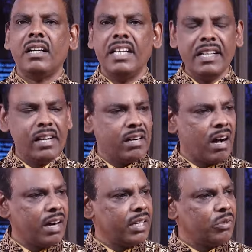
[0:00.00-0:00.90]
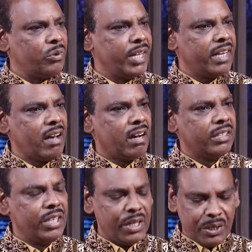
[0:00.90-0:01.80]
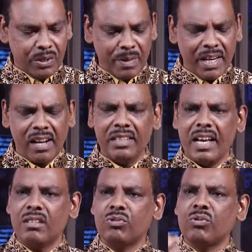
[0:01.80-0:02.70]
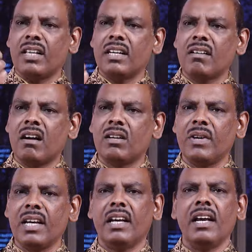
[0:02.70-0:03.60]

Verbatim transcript: நீங்கள் காணக்கூடியதாக இருக்கும் என்றால் இயேசு அதற்காகவே